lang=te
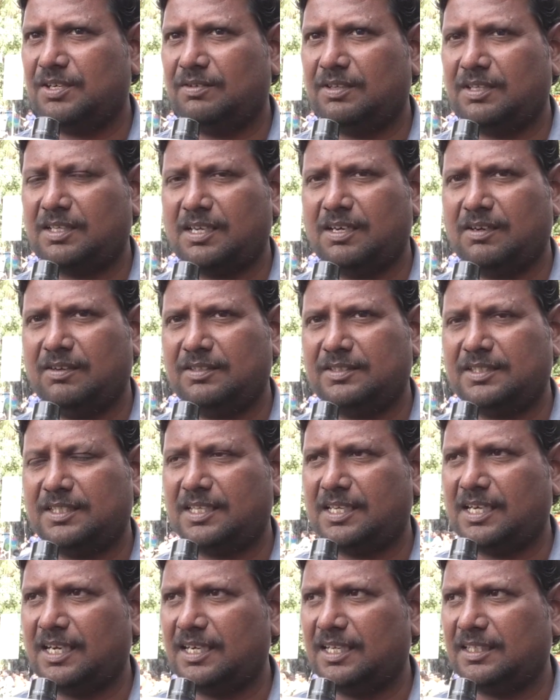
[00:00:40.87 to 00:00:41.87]
వారికి కావాల్సిన
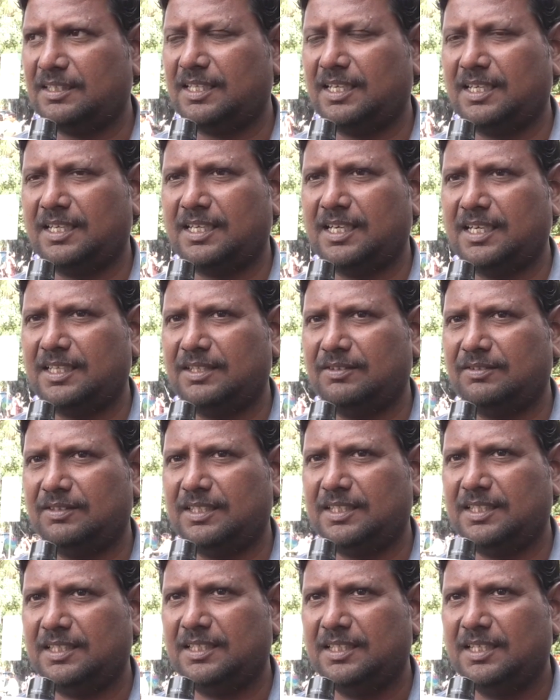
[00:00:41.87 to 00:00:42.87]
కళ్ళబ్దాలు
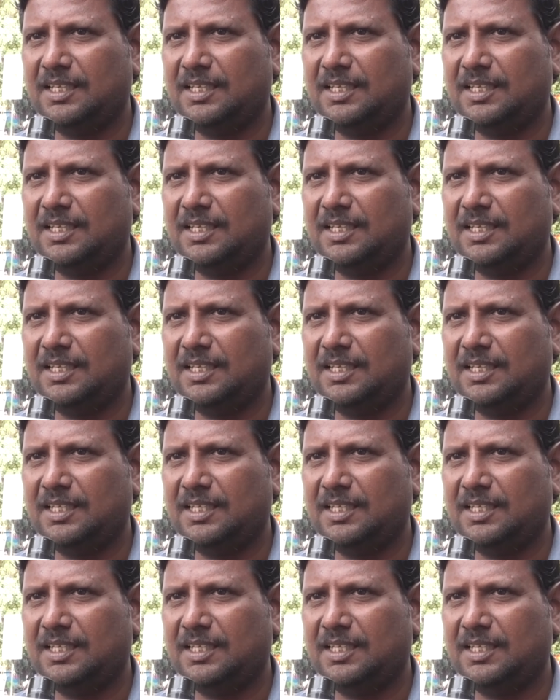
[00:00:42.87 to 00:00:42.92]
కానివ్వండి